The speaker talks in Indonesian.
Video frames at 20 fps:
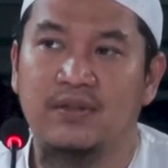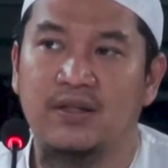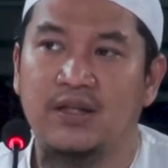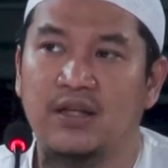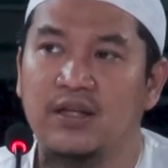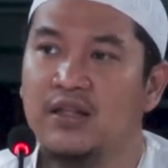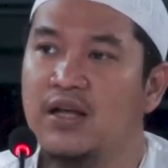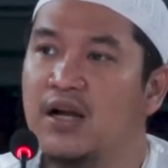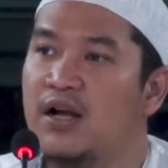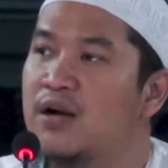
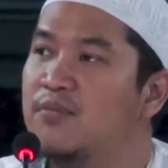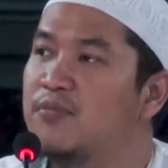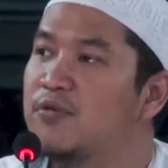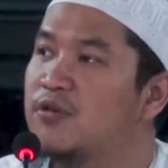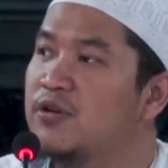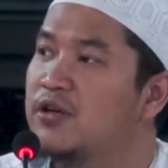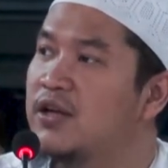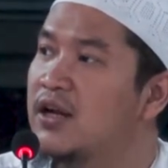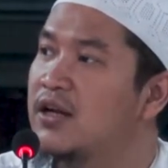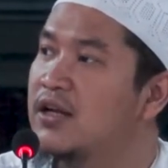Kita
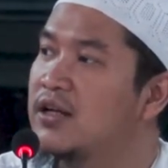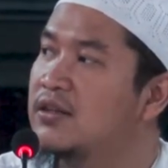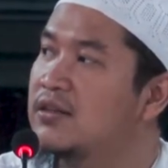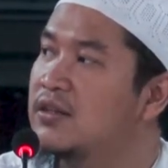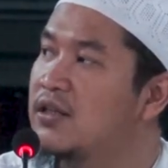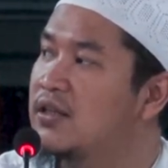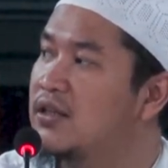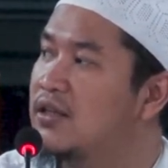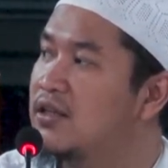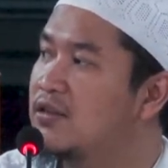kemudian
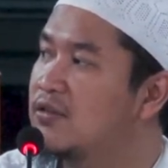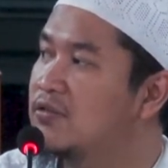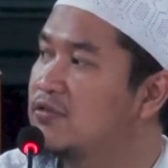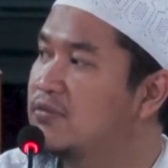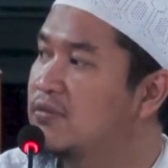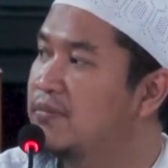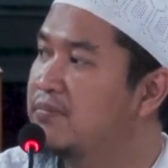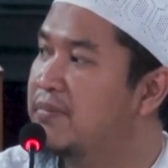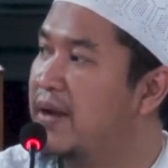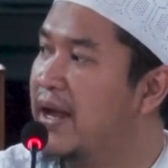ketik
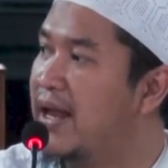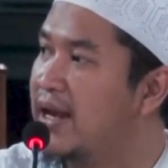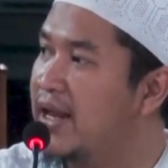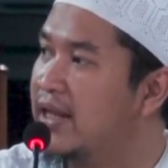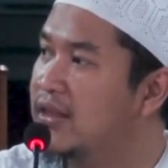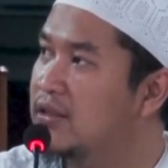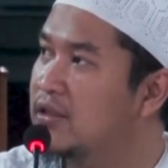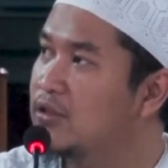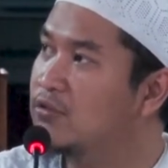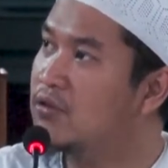itu
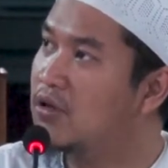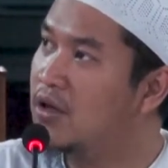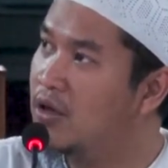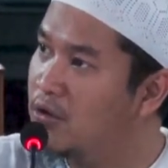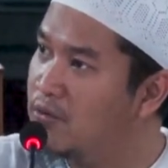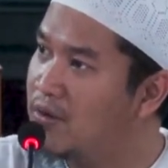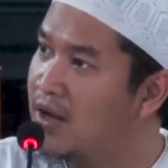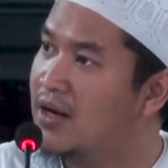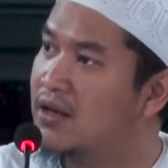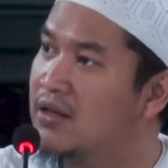pelet itu
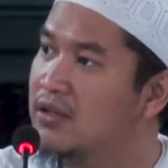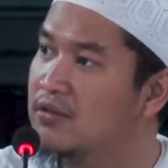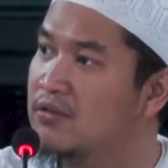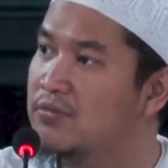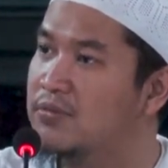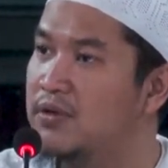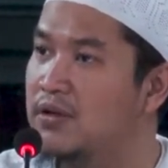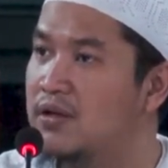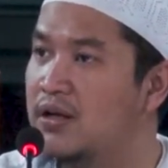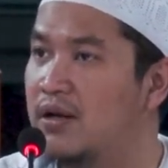keluar itu
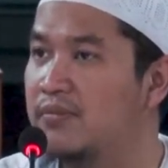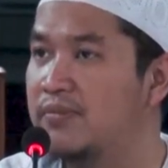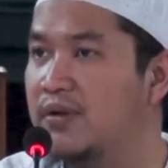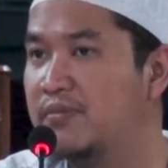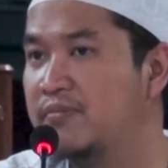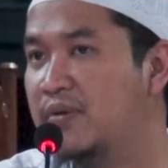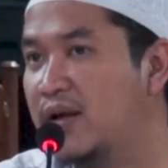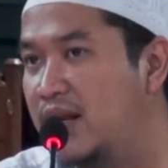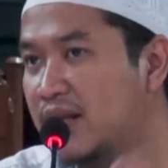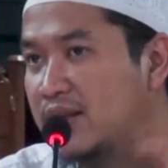
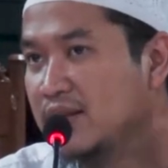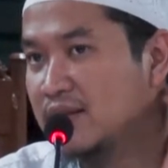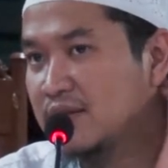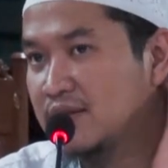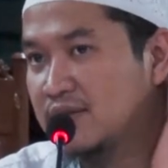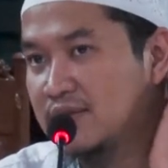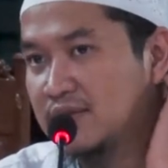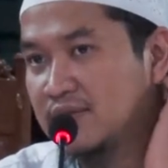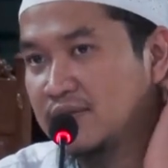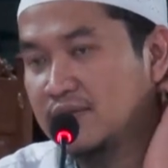programnya pelet.
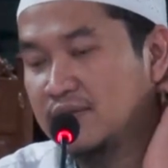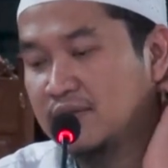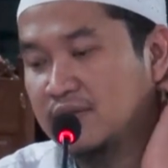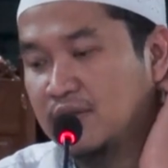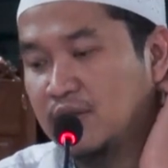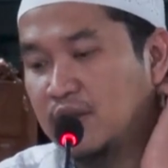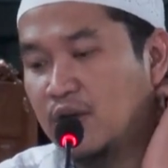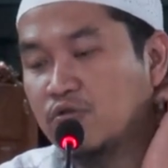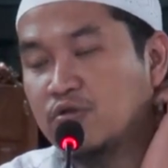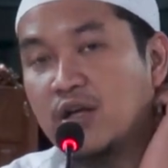
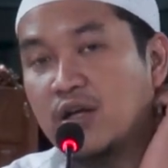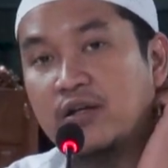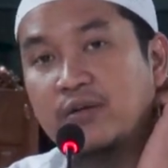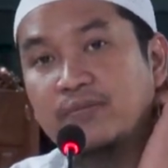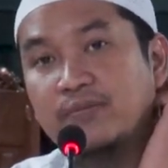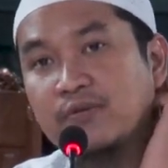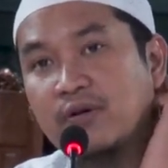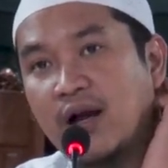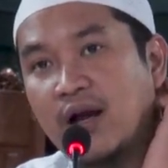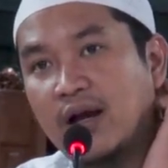Tidak usah
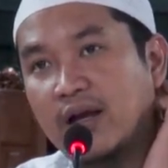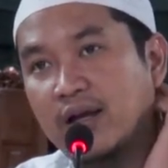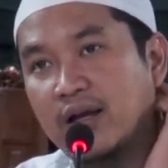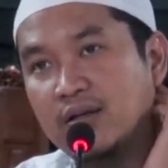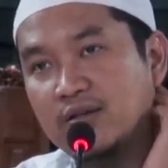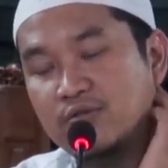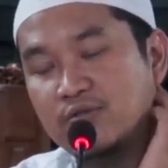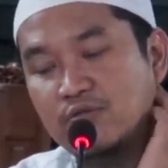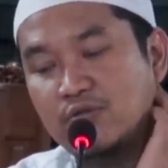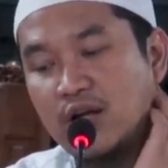dibuka
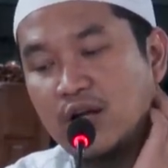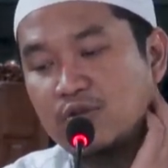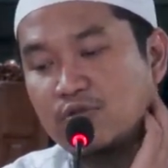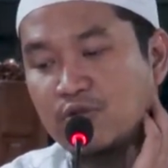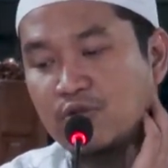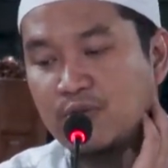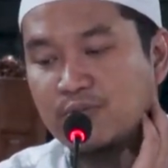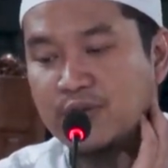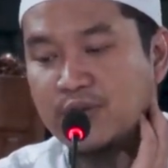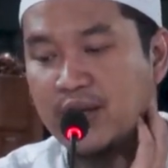ya, sudah
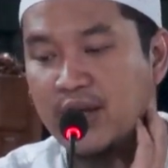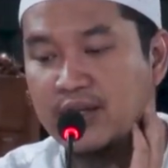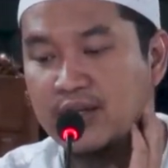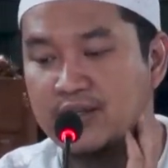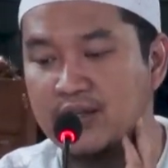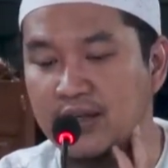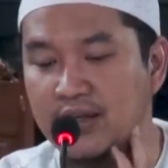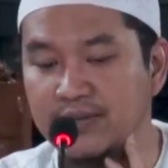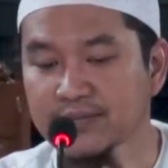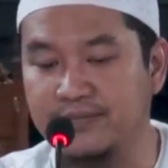cukup saya
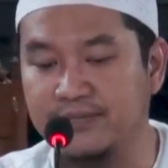aja.